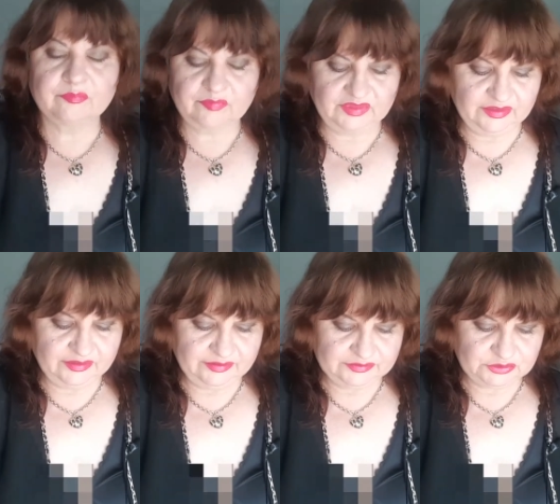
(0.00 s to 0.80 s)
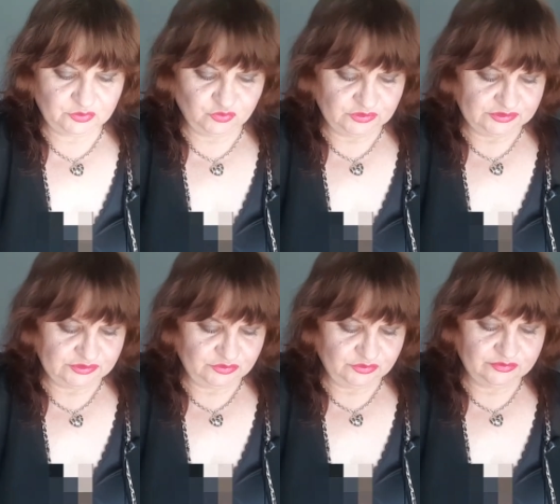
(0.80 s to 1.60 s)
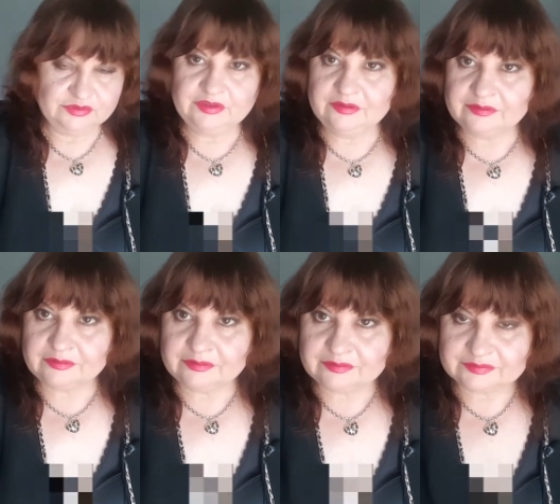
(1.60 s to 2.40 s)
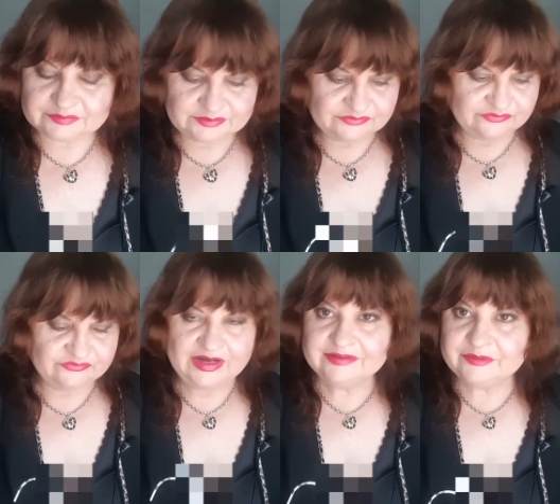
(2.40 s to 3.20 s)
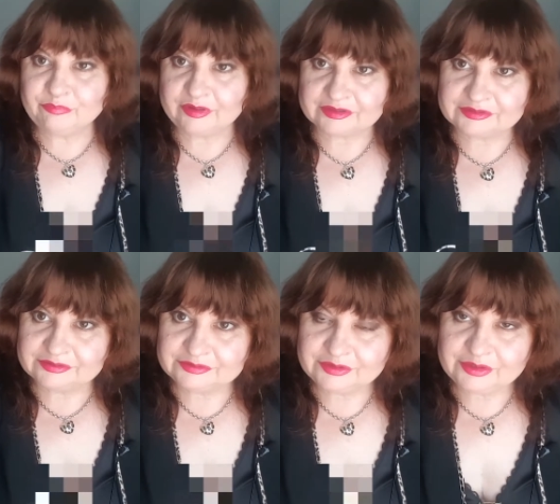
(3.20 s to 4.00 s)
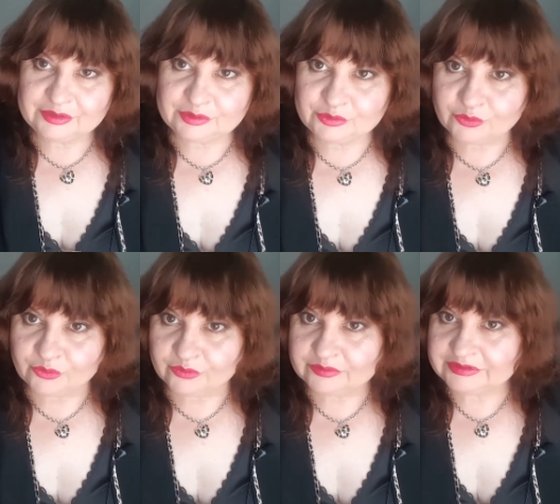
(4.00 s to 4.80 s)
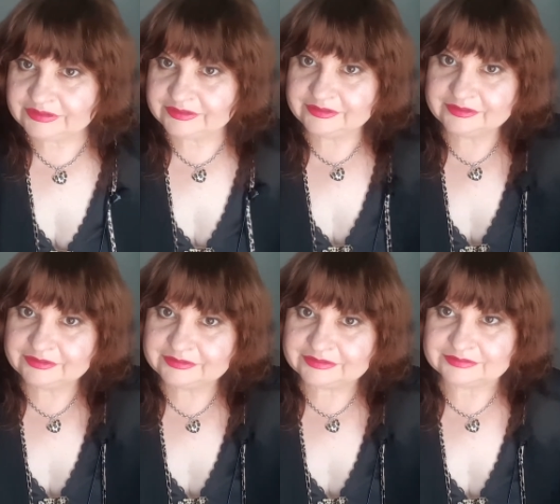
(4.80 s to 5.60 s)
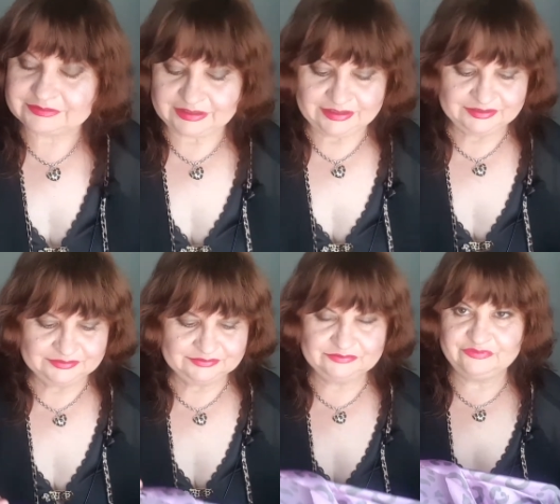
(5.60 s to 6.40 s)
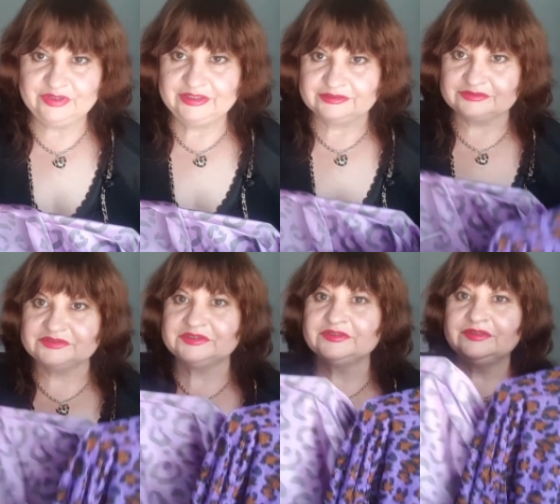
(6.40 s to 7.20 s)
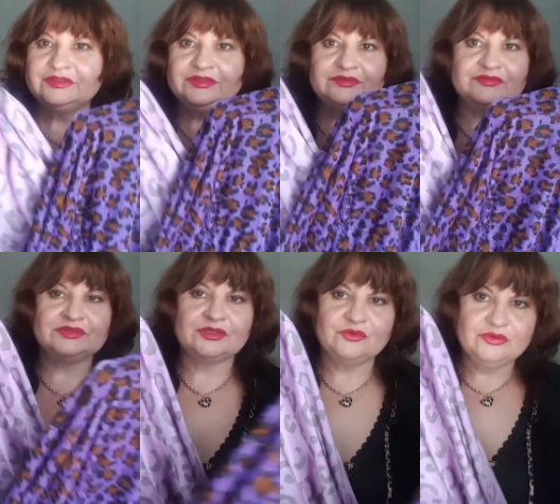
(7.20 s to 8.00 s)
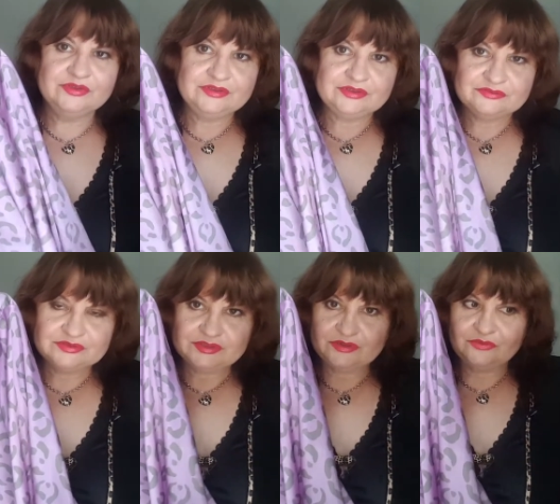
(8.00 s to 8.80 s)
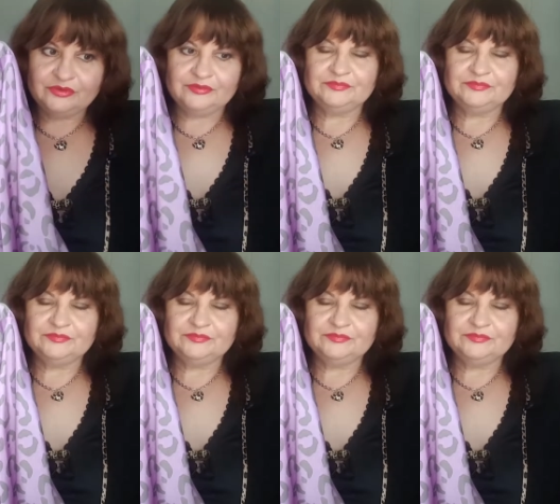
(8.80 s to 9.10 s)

Далее, что у нас идет? Э, два гепарда но не таких, как этот, а фиолетовых. Вот такой и вот такой.